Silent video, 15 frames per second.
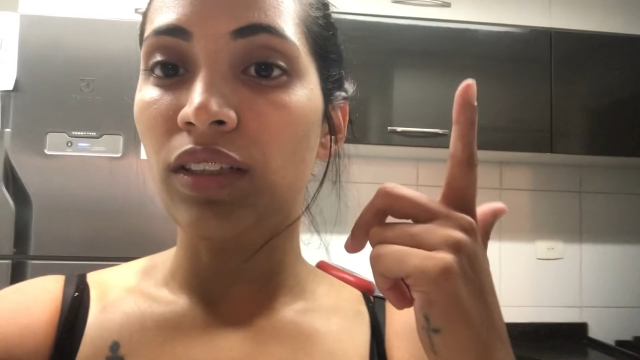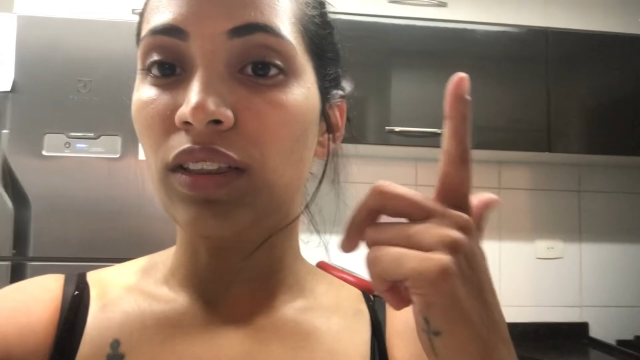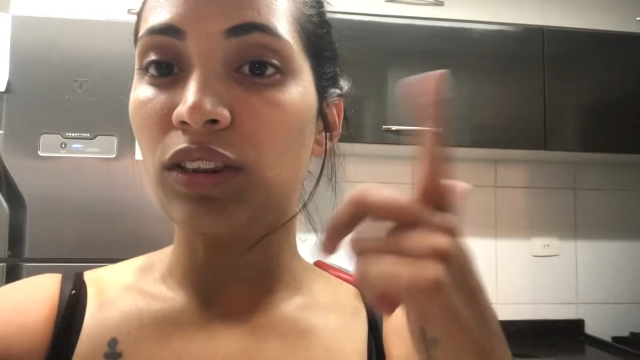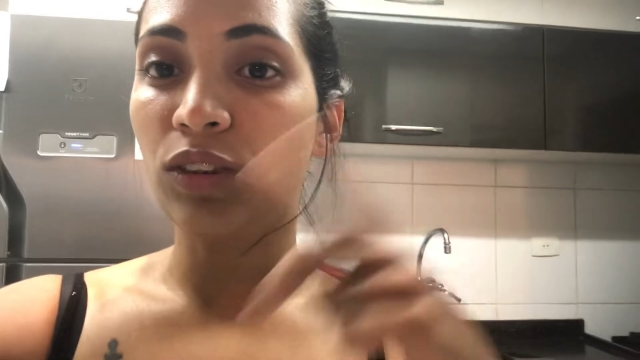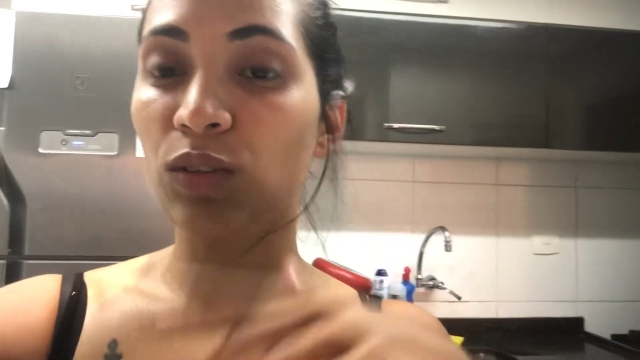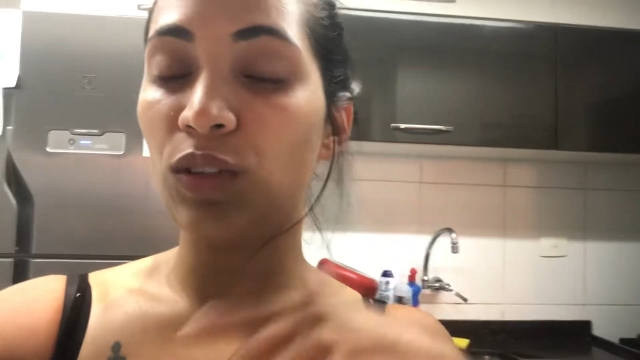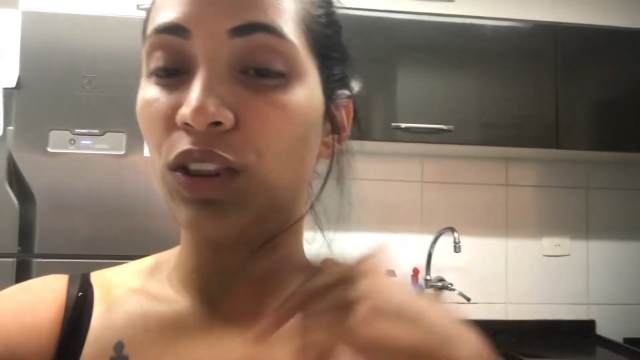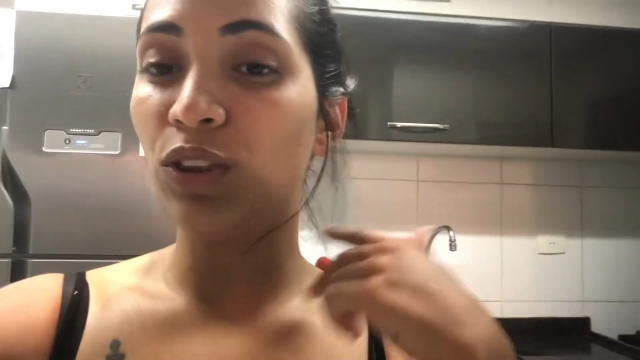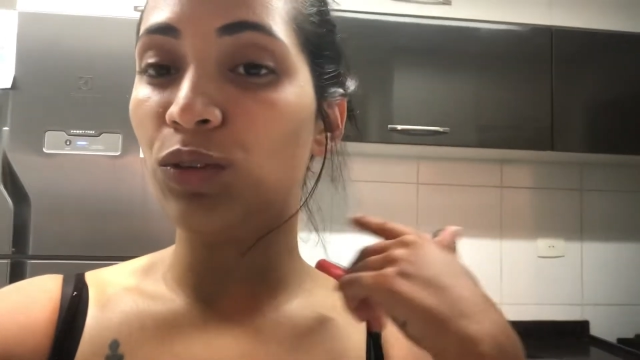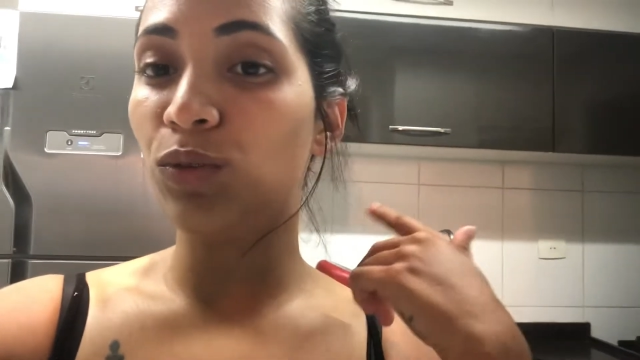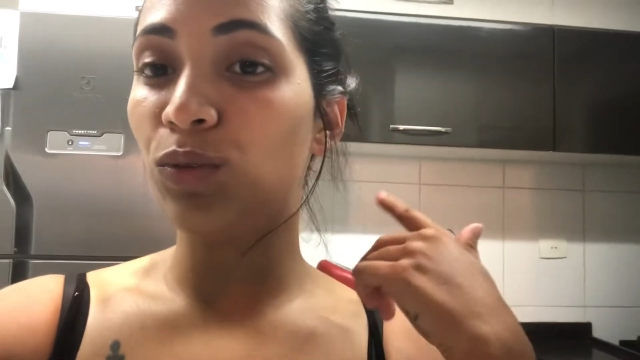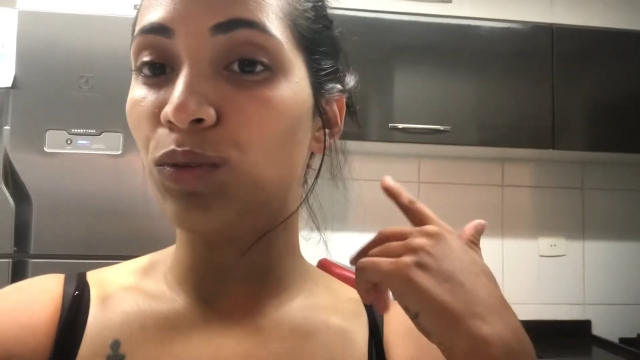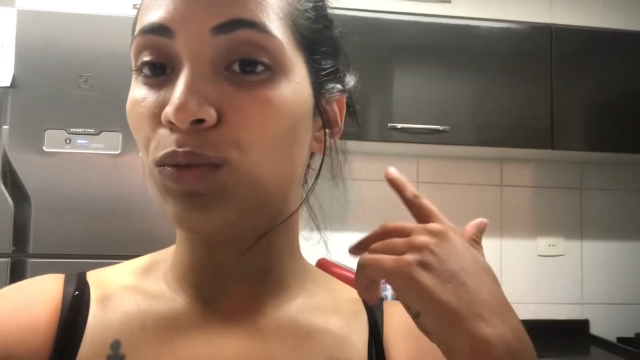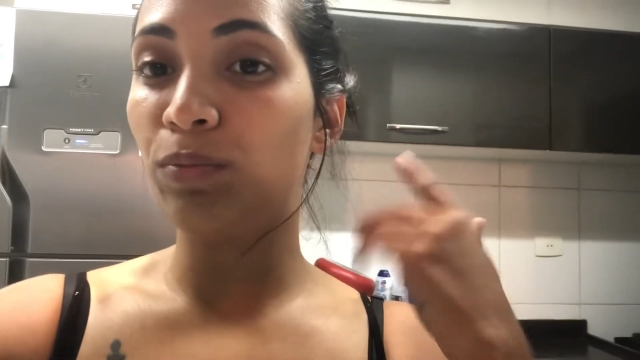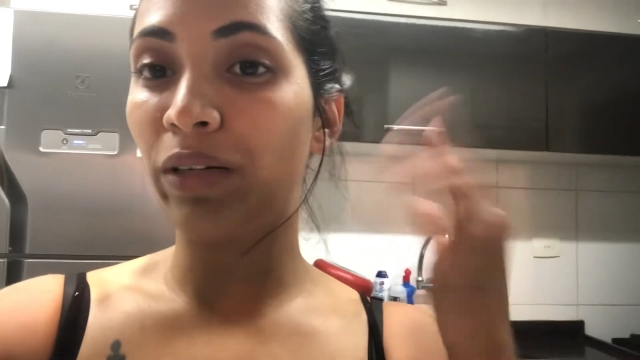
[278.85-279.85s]
escolhi
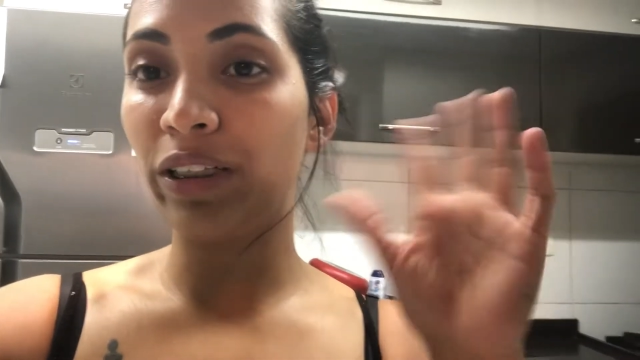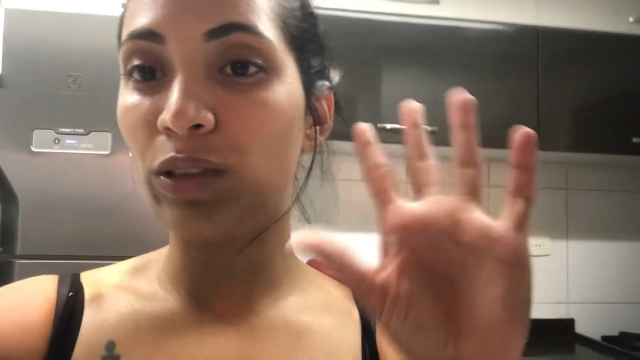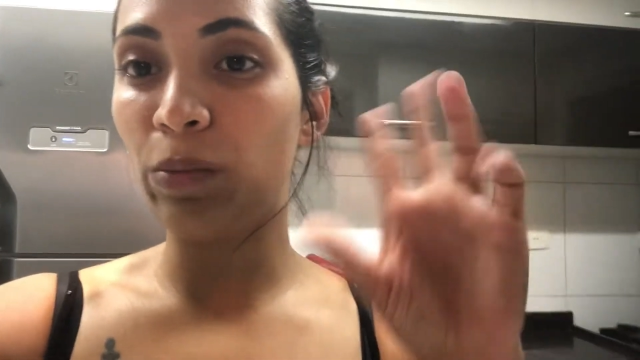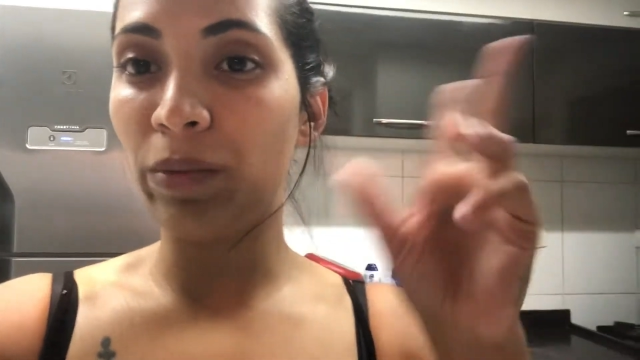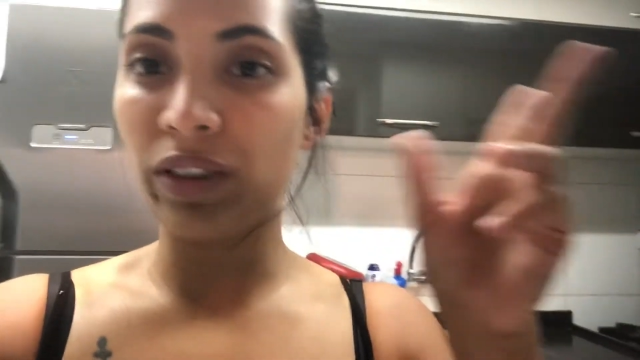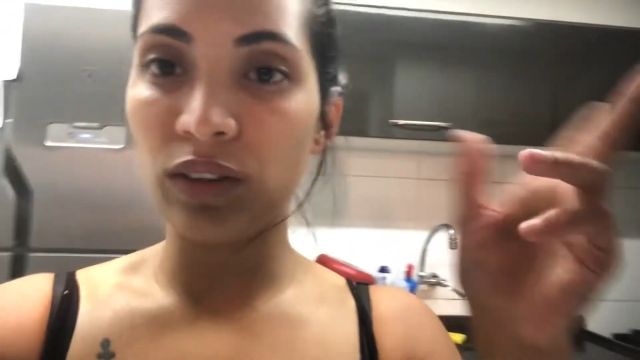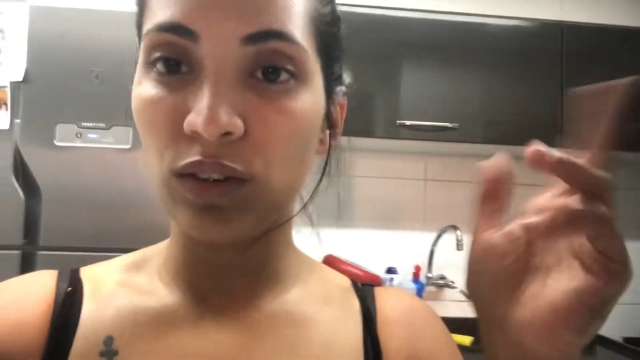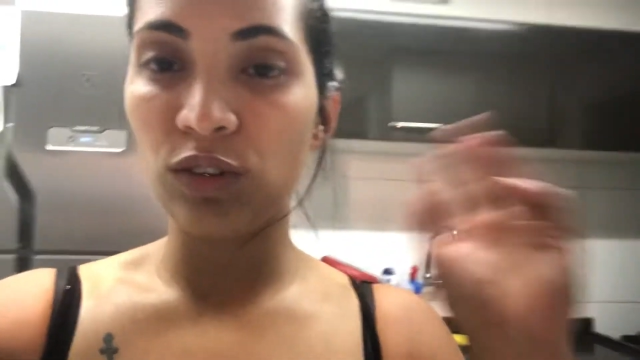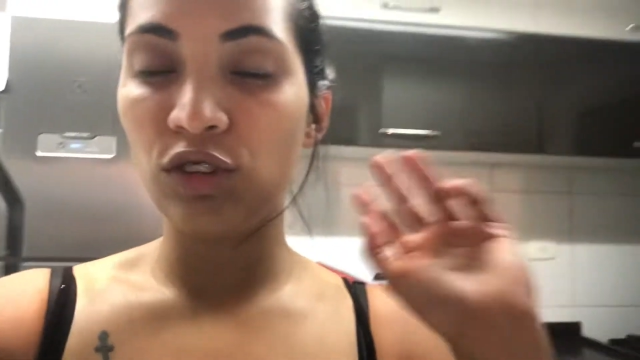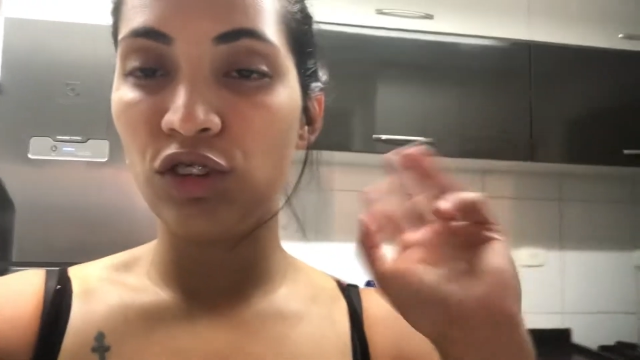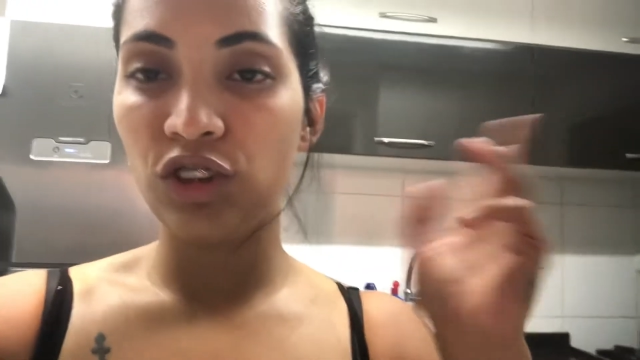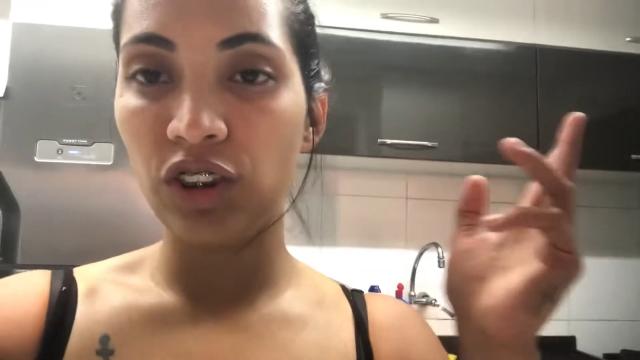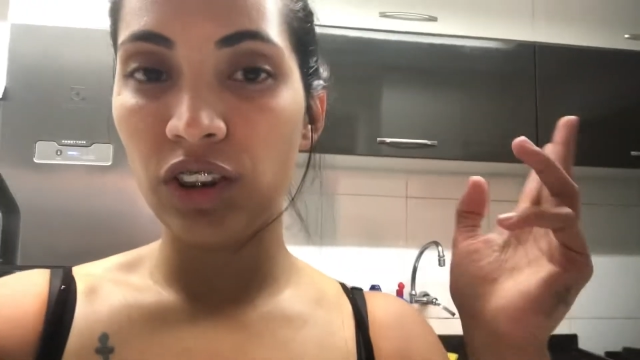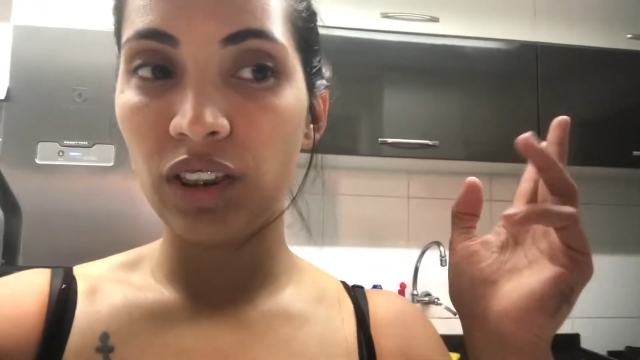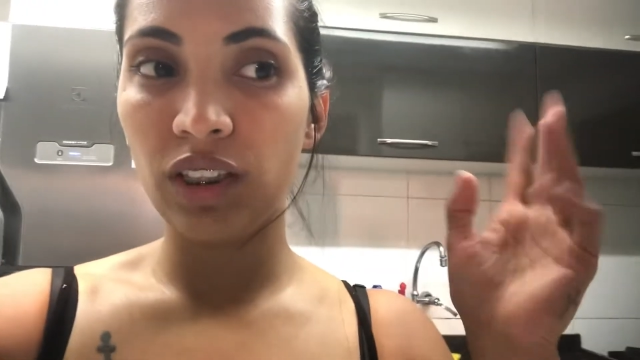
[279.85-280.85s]
o, mais ou menos o
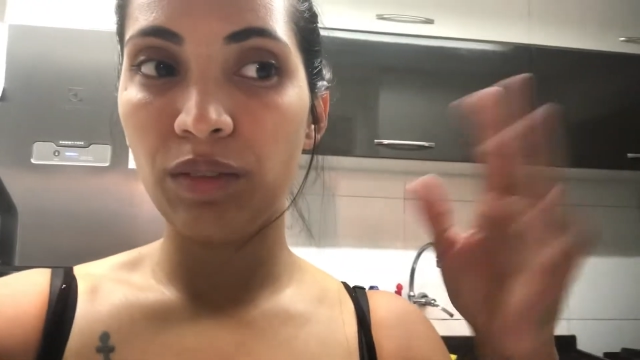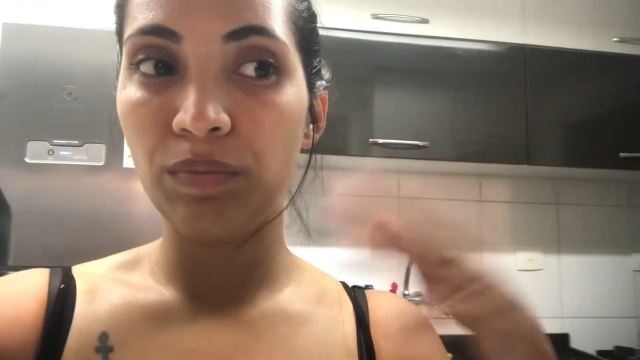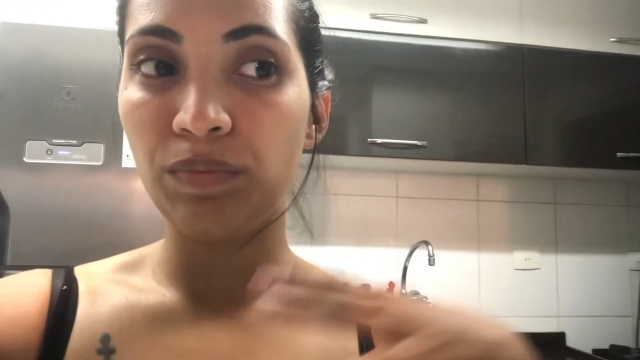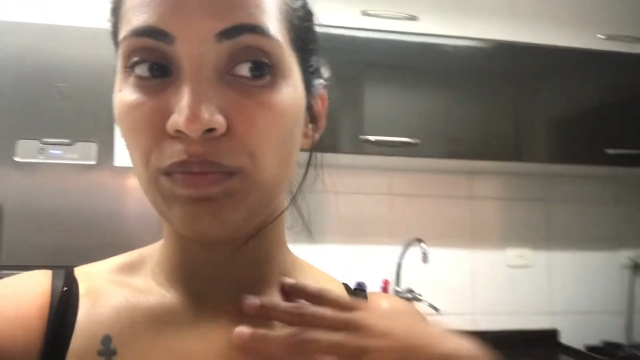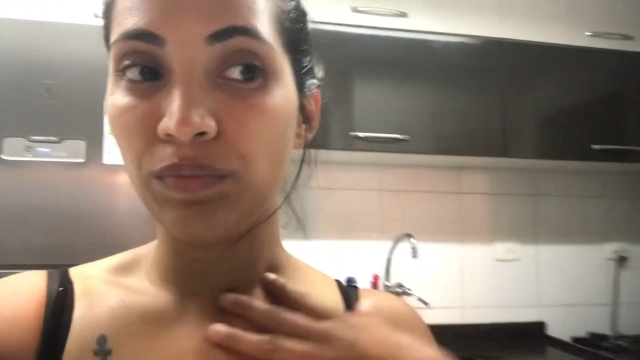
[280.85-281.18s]
dia.